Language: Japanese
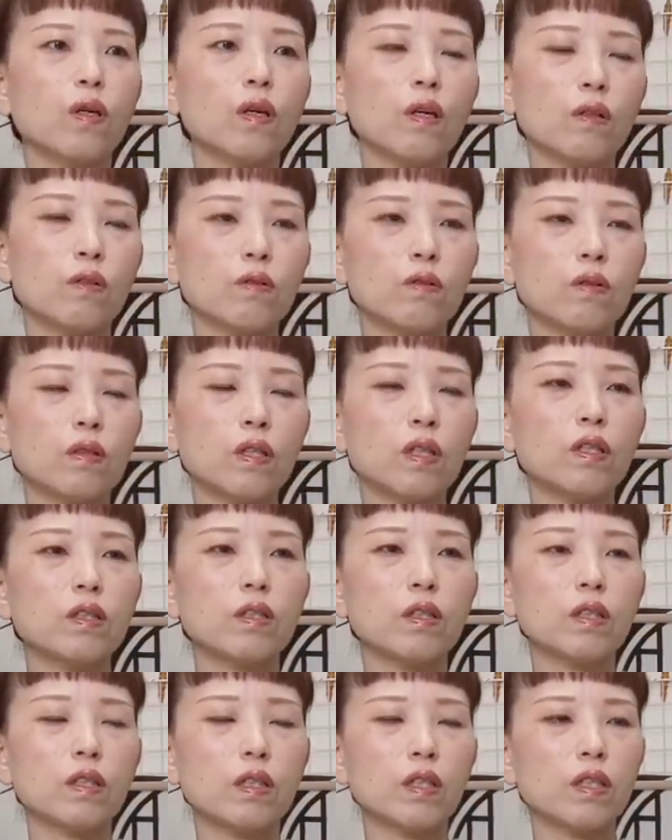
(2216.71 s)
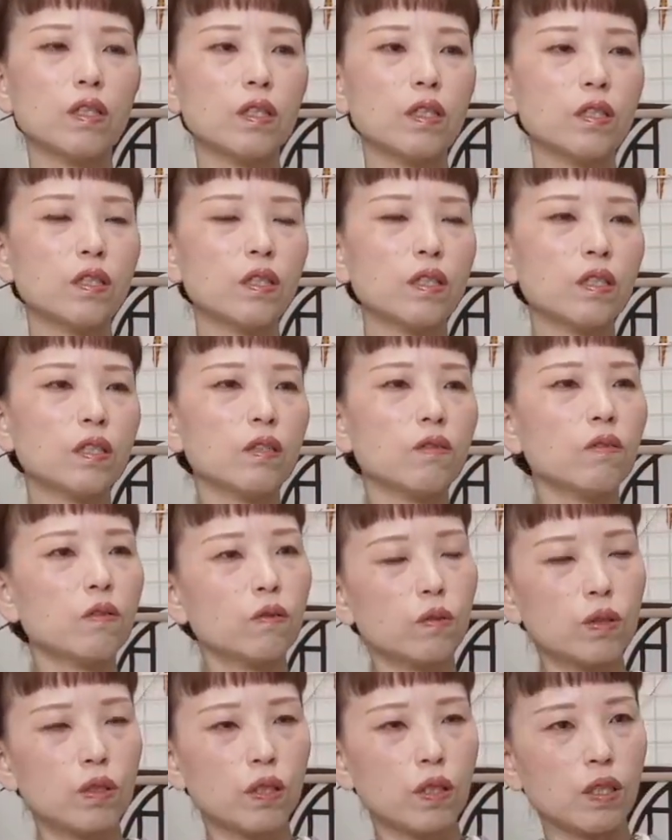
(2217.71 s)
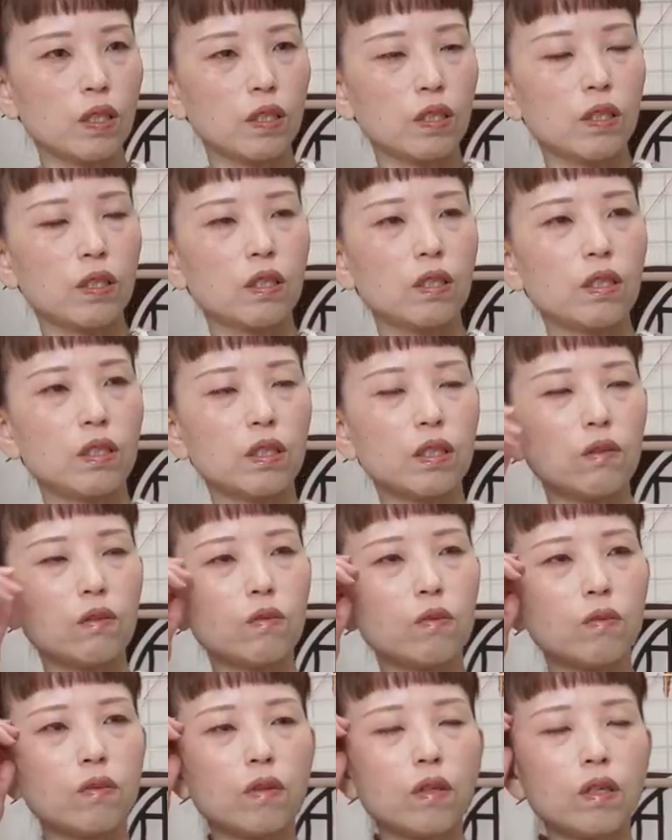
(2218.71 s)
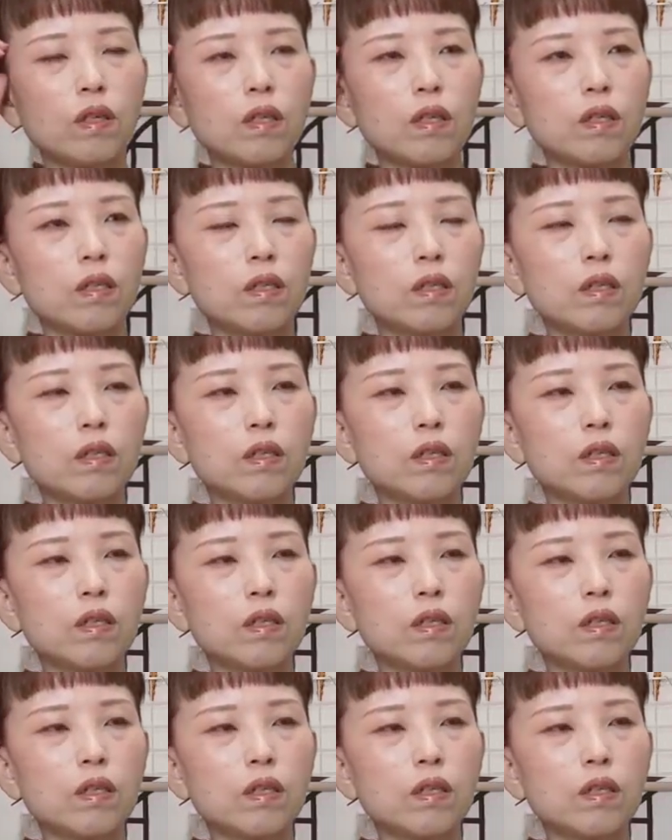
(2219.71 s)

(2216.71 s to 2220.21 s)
あのサイズがないなって方はこちら行かれた方が